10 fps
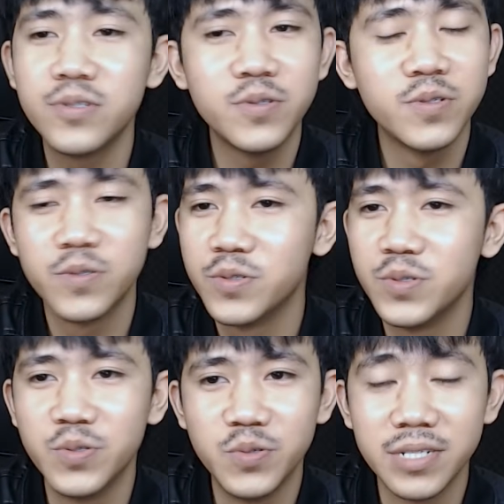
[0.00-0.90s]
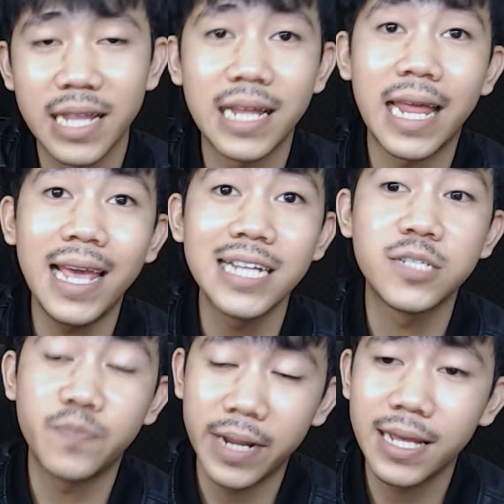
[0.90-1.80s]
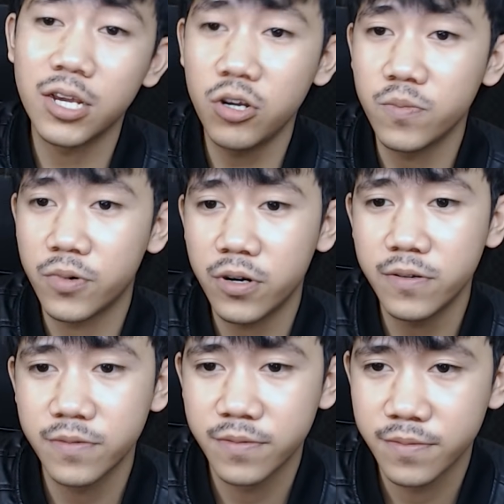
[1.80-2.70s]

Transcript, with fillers: Uh, eta that's pretty good, bro.